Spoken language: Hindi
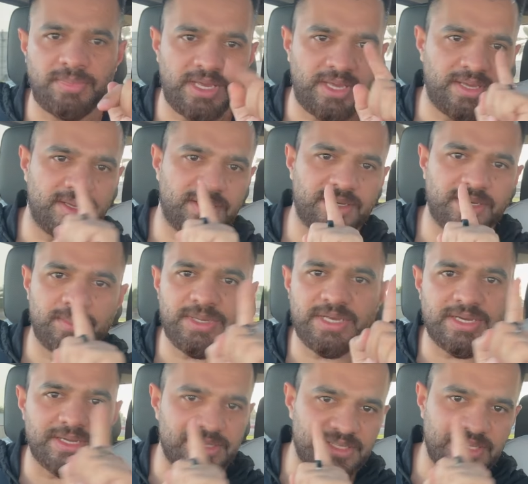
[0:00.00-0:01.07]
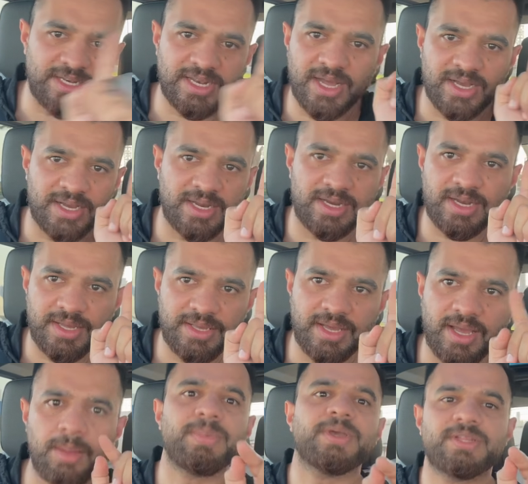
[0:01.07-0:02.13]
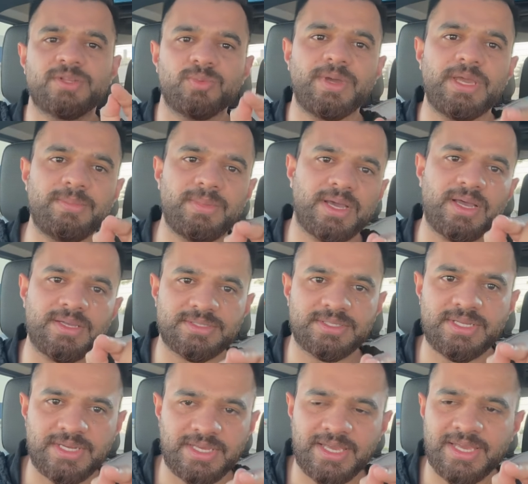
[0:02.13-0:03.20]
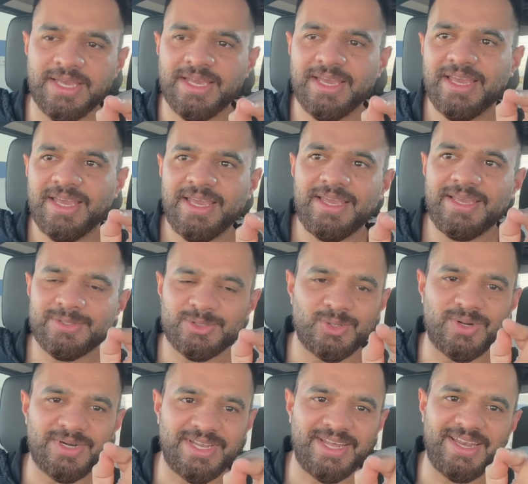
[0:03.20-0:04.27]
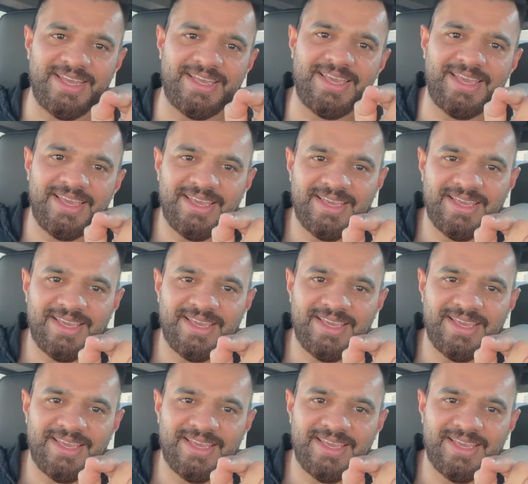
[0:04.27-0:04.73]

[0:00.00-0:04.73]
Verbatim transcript: में कभी गलती ना करना यहाँ पे दुबई में ख़ास करके इसको हटाने की